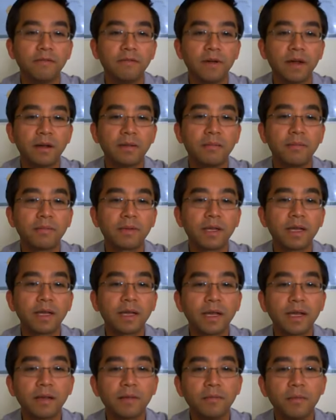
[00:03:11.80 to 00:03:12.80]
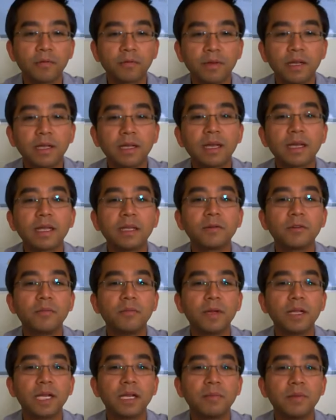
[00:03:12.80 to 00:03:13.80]
Và cái cái mục đích kế tiếp
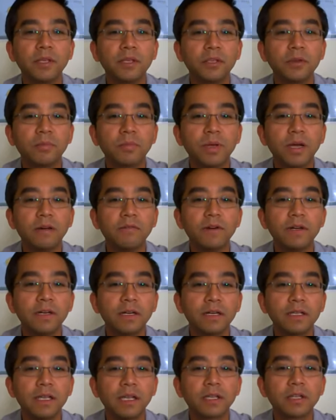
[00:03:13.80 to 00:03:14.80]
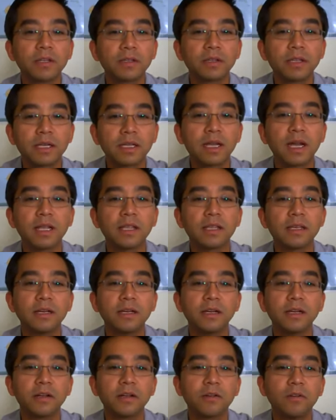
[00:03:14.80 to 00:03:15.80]
của mình là mình giúp đỡ và hướng dẫn cho tất cả
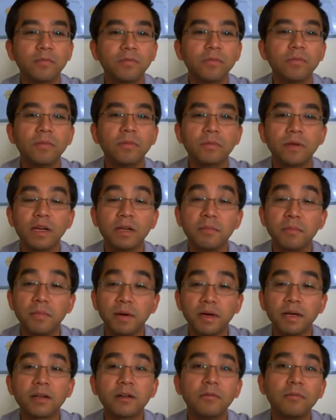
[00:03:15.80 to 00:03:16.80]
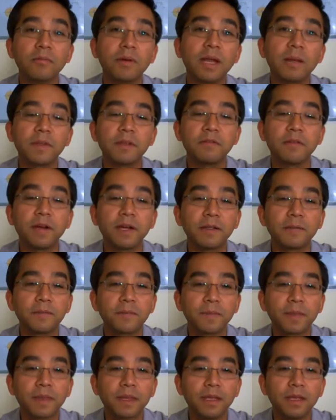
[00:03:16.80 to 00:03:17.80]
những người cũng người mới cũng làm như vậy
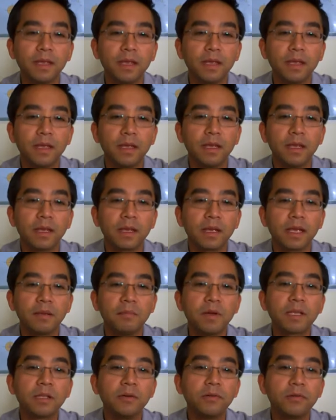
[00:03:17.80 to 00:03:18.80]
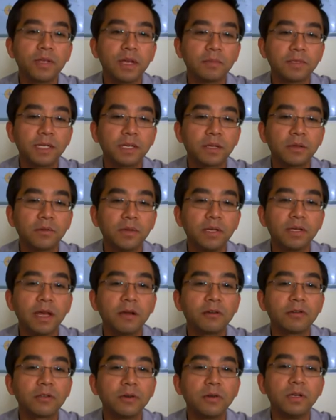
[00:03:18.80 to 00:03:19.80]
cái mức thu nhập sẽ tùy
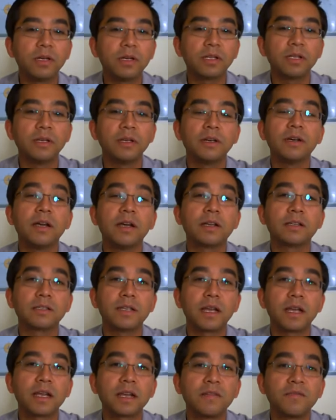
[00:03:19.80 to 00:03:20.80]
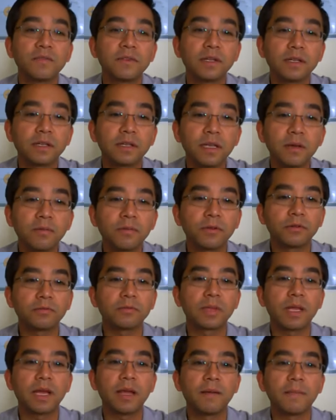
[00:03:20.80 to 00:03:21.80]
theo số lượng những người executive trực tiếp của
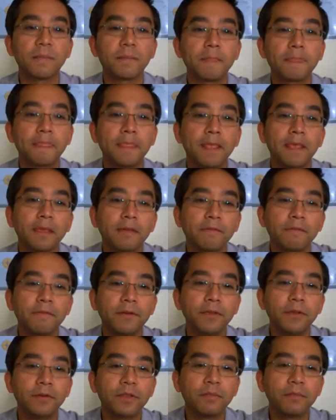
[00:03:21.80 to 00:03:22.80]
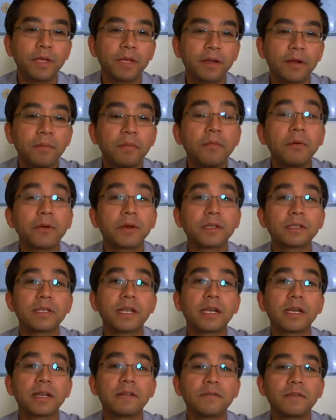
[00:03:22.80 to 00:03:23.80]
chúng ta ví dụ như mình có một
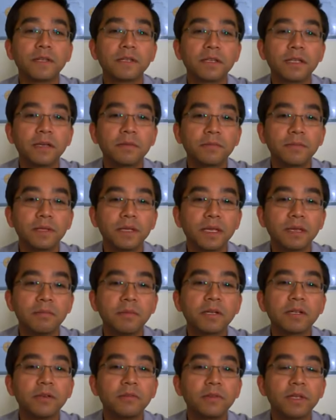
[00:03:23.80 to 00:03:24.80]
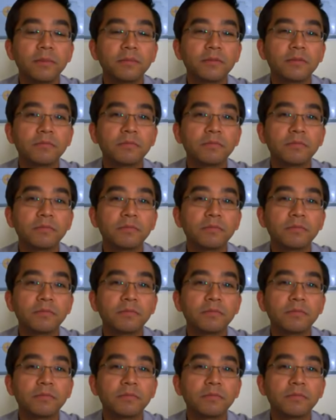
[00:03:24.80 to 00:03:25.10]
executive trực tiếp thì cái mức thu